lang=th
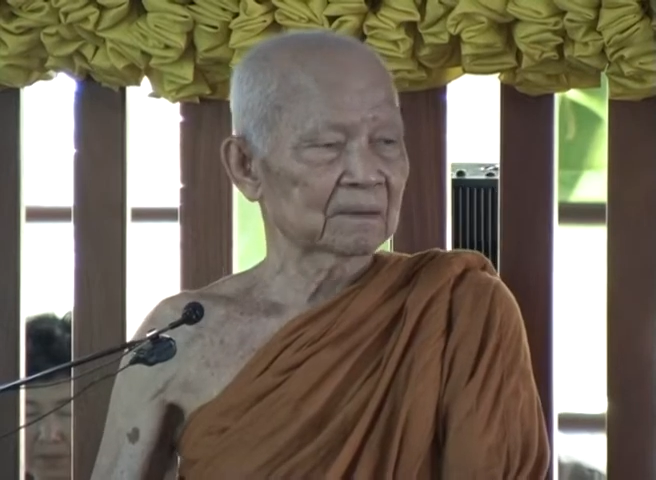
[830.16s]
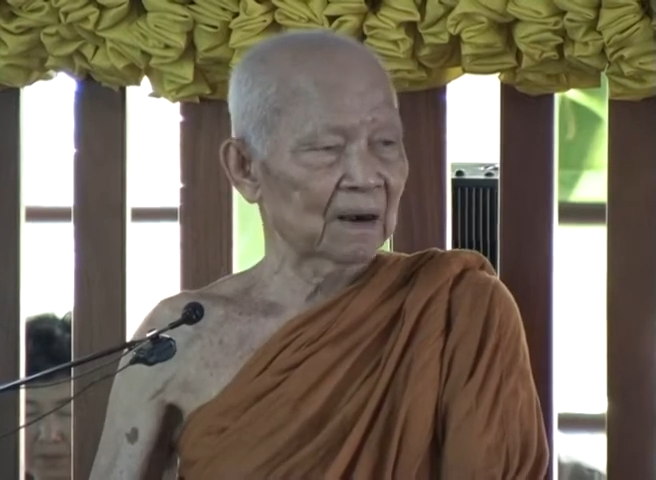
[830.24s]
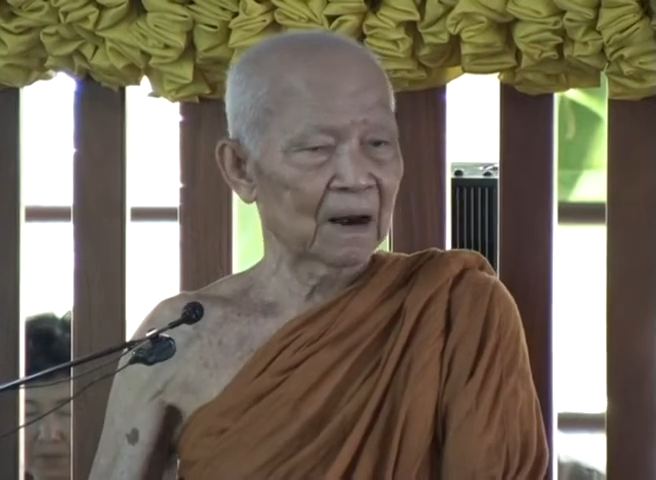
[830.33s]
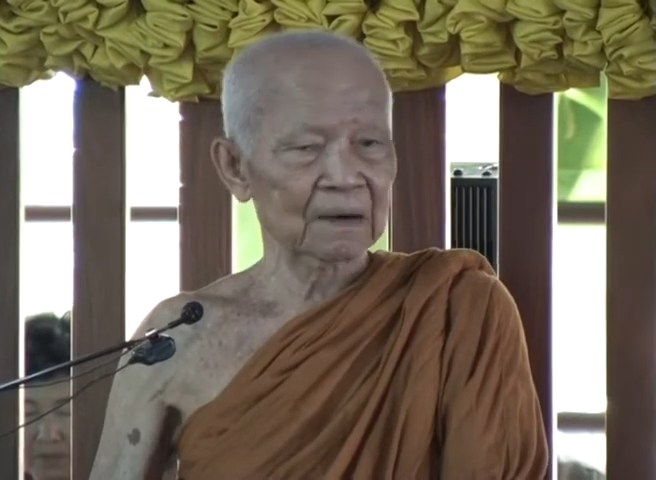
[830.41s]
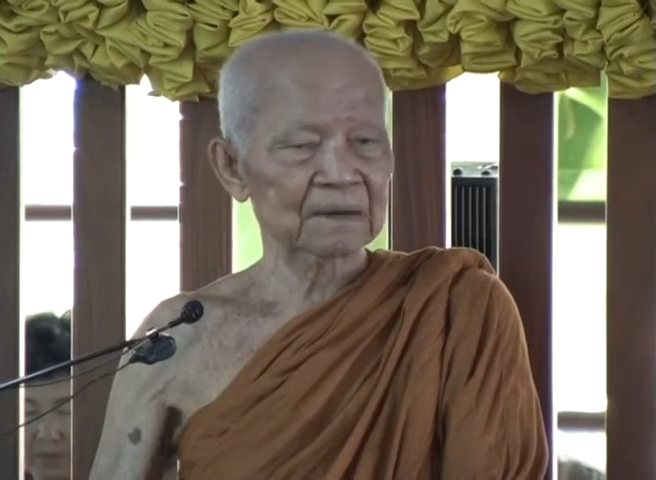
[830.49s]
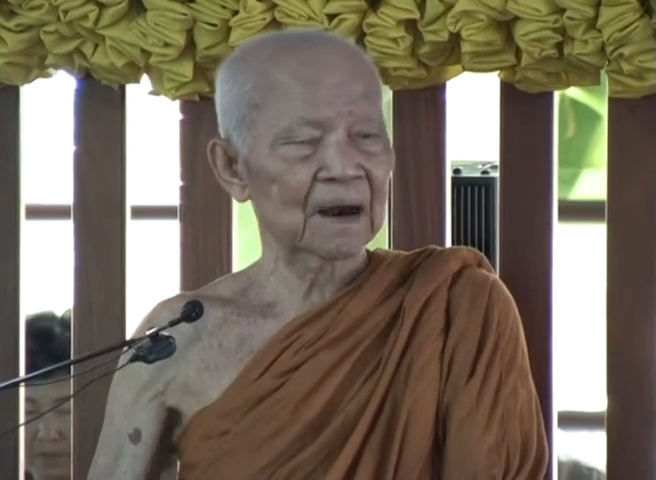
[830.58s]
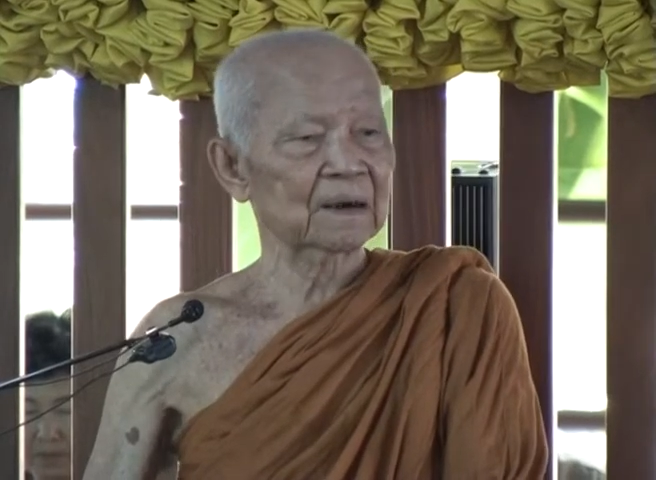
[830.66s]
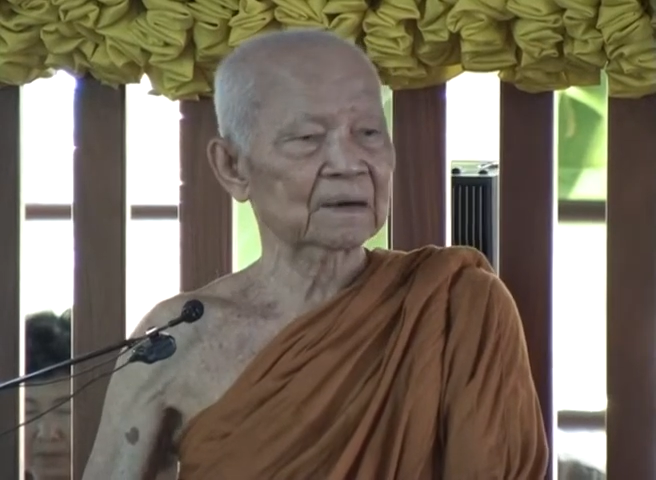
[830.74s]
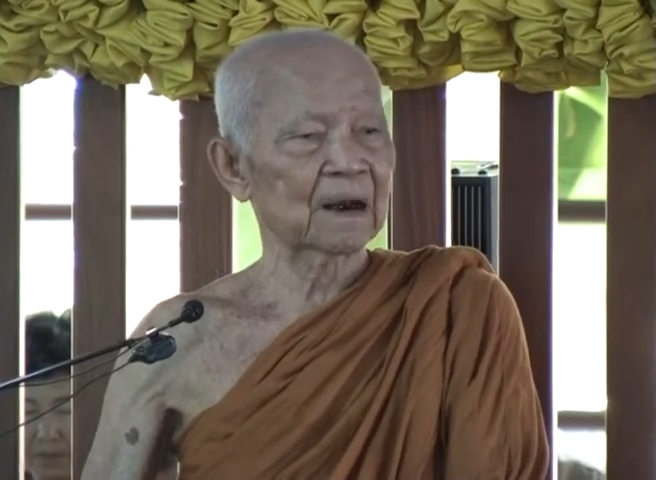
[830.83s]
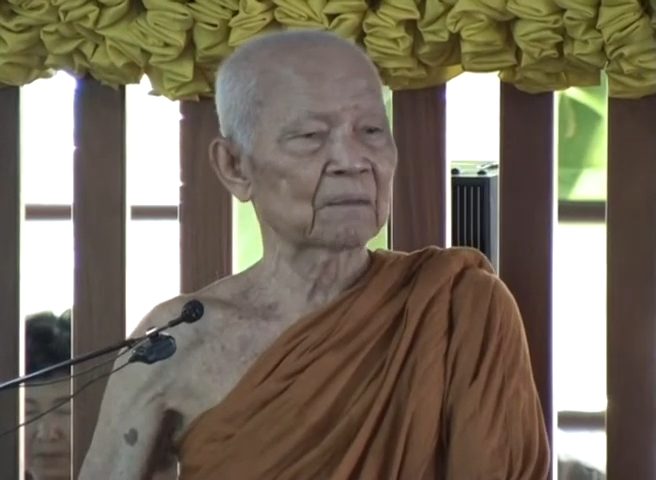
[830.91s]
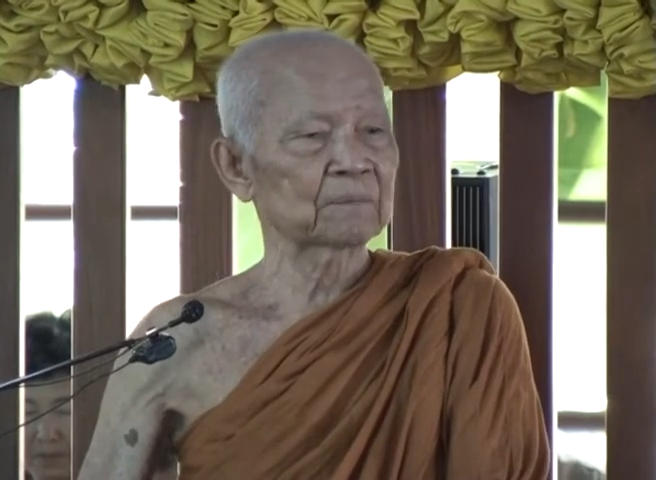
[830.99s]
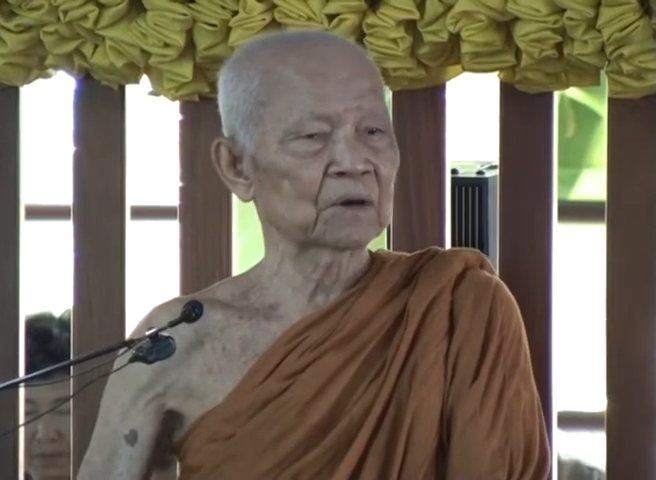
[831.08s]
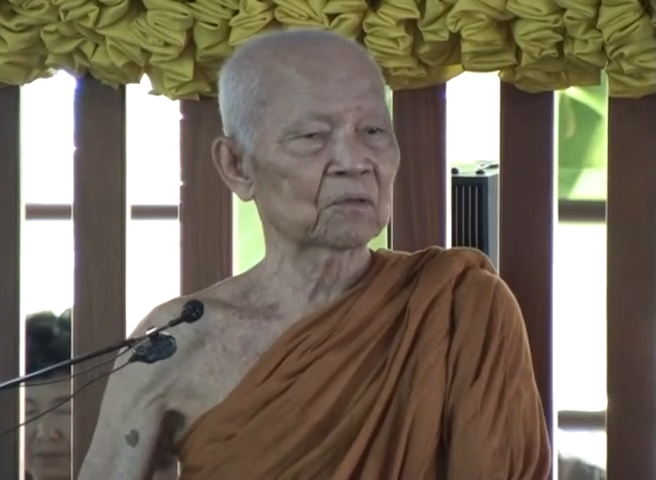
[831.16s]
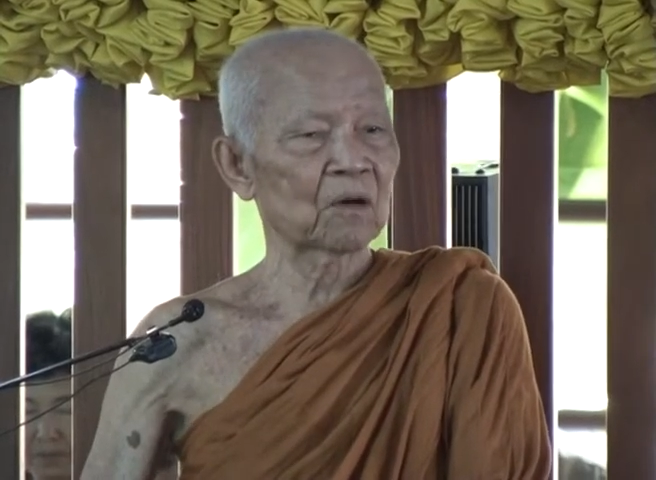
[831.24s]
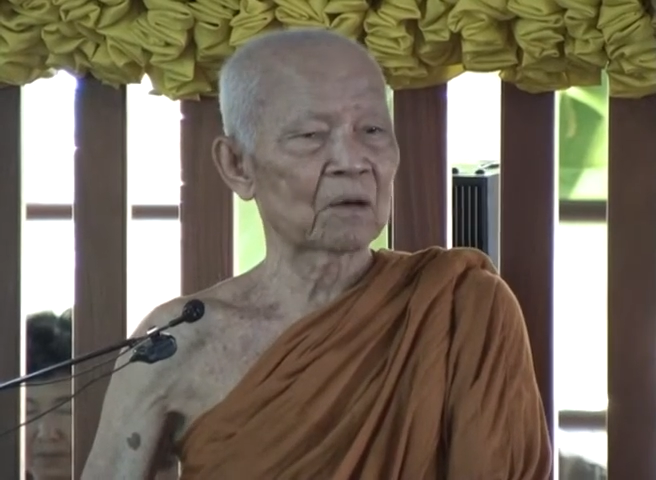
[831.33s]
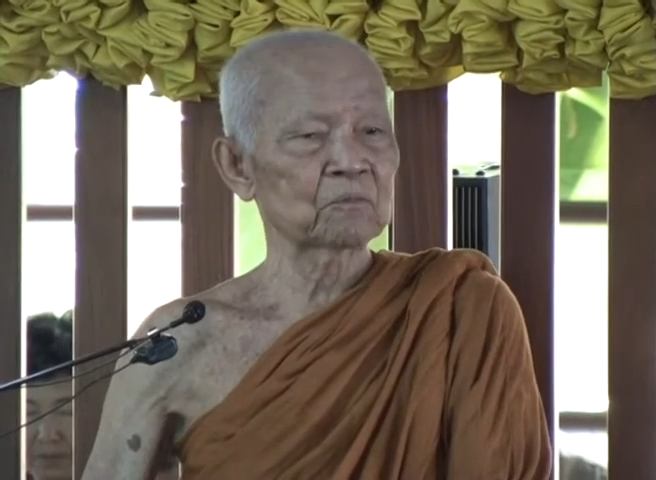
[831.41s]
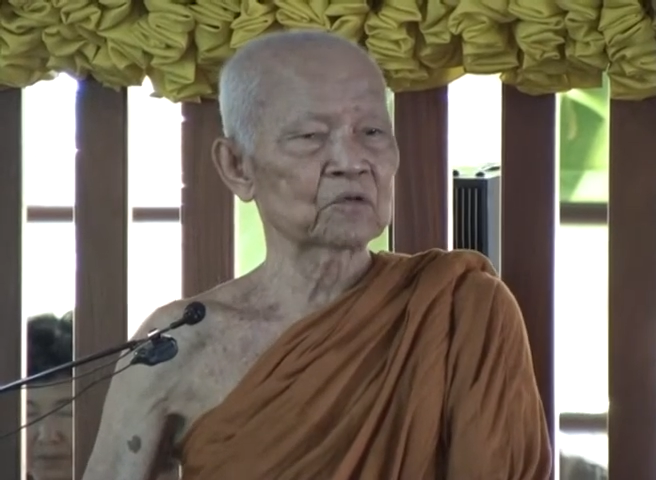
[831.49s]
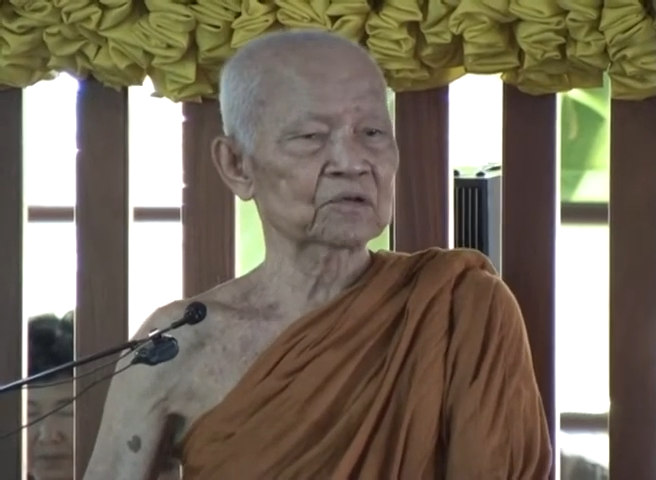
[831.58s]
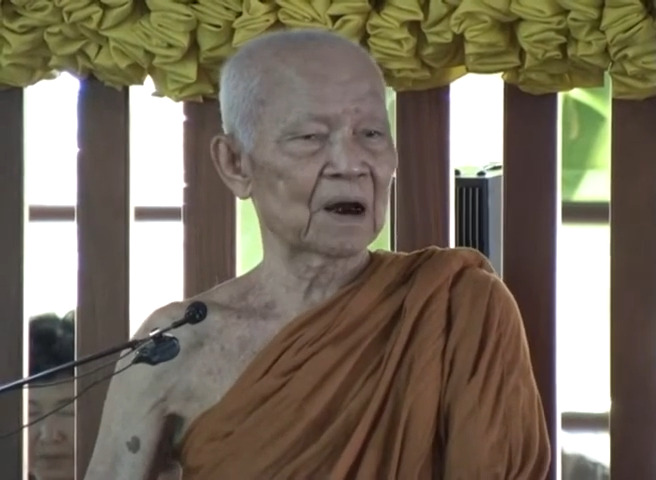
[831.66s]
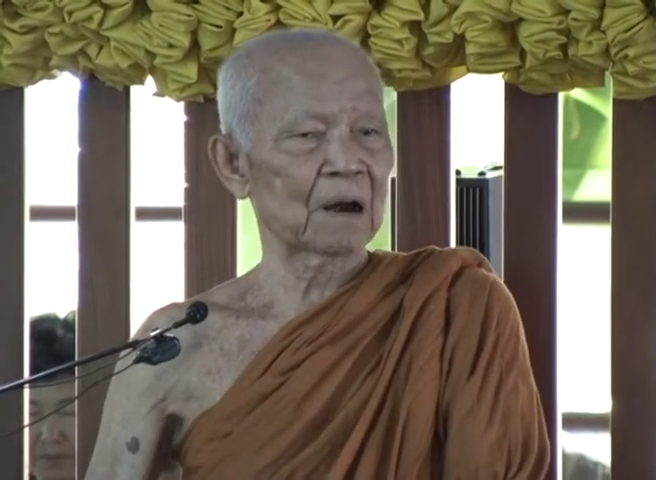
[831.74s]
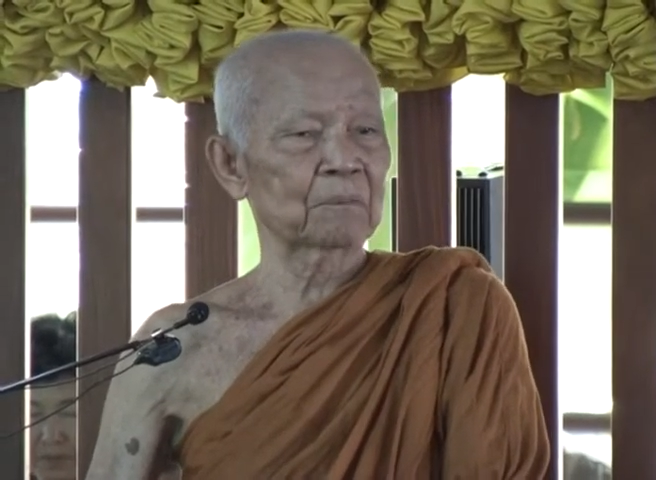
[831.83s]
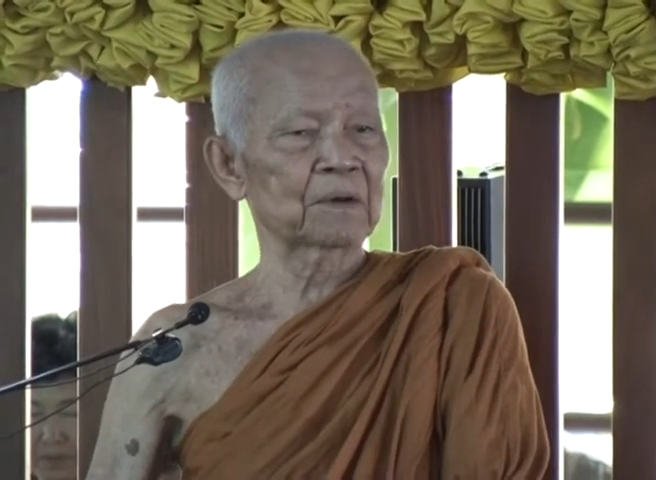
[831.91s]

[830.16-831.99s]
ต่างท่านต่างมีความรู้สา